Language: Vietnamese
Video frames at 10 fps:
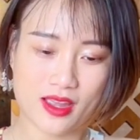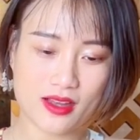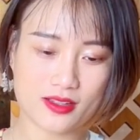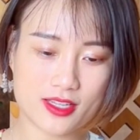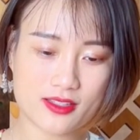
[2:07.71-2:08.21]

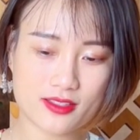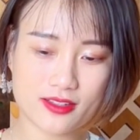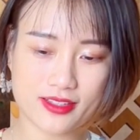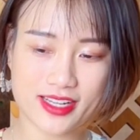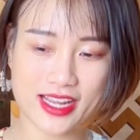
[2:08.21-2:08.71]
ở trên
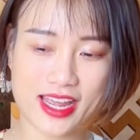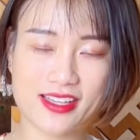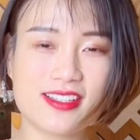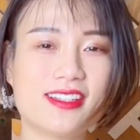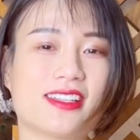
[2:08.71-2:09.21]
giường thì gái
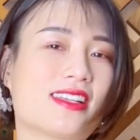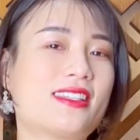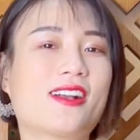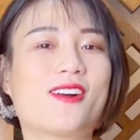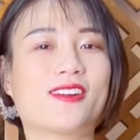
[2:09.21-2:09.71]
hư người ta
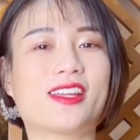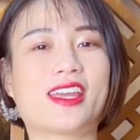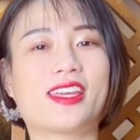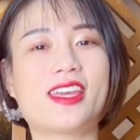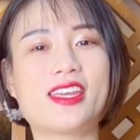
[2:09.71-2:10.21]
sẽ có những
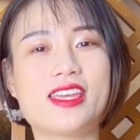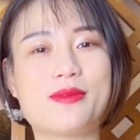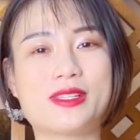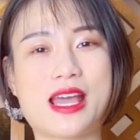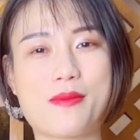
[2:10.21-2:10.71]
cái kinh
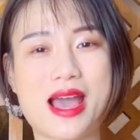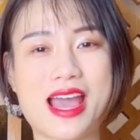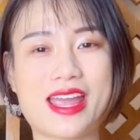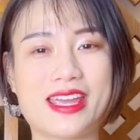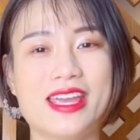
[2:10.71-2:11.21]
nghiệm trả
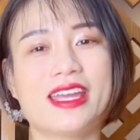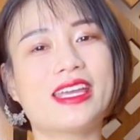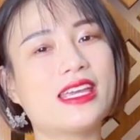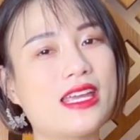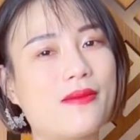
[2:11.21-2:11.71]
bài
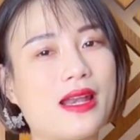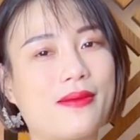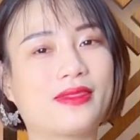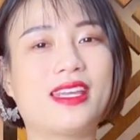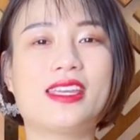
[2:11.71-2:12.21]
kinh nghiệm
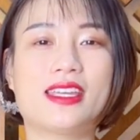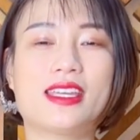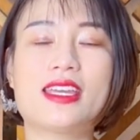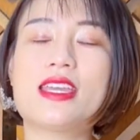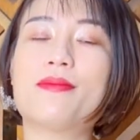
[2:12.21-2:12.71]
làm tình
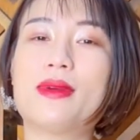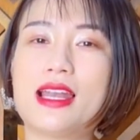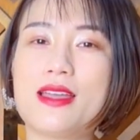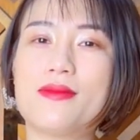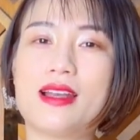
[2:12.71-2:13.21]
kinh nghiệm mờ
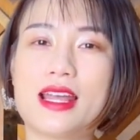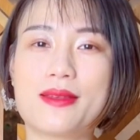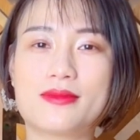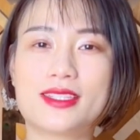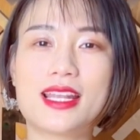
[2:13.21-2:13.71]
lem mờ
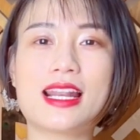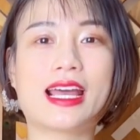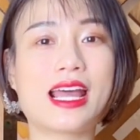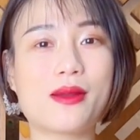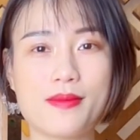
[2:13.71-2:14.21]
lem rất là
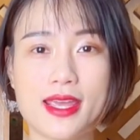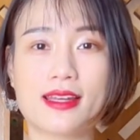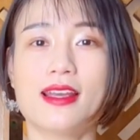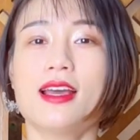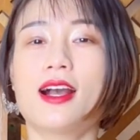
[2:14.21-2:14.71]
khác biệt
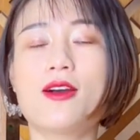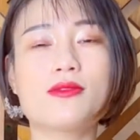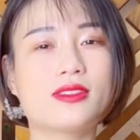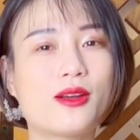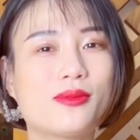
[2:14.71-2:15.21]

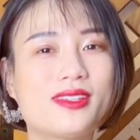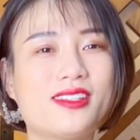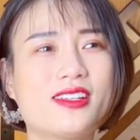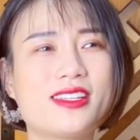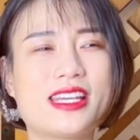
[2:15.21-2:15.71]
không giống
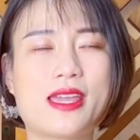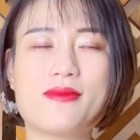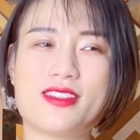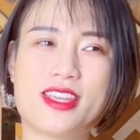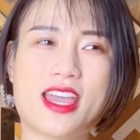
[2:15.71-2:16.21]
như những chị em
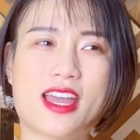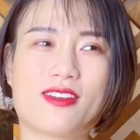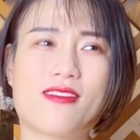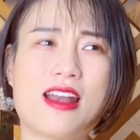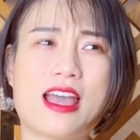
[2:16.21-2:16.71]
ở nhà
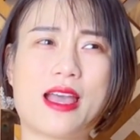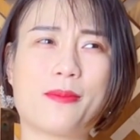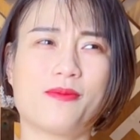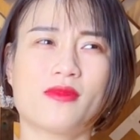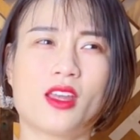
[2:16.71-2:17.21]
đó là
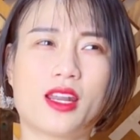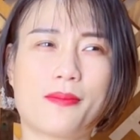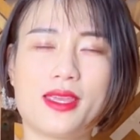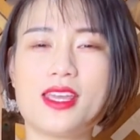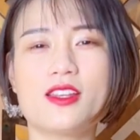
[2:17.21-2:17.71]

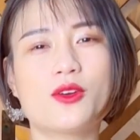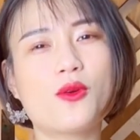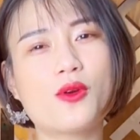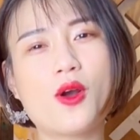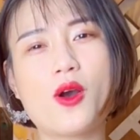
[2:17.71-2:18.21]
nằm yên như
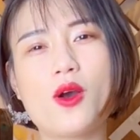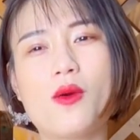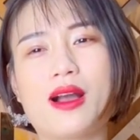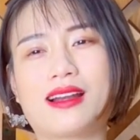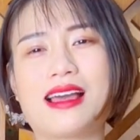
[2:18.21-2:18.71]
khúc gỗ
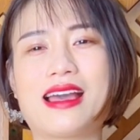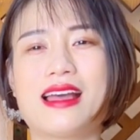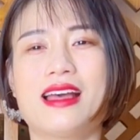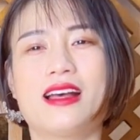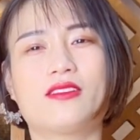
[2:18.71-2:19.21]
hoặc là
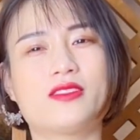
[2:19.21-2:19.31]
ờ,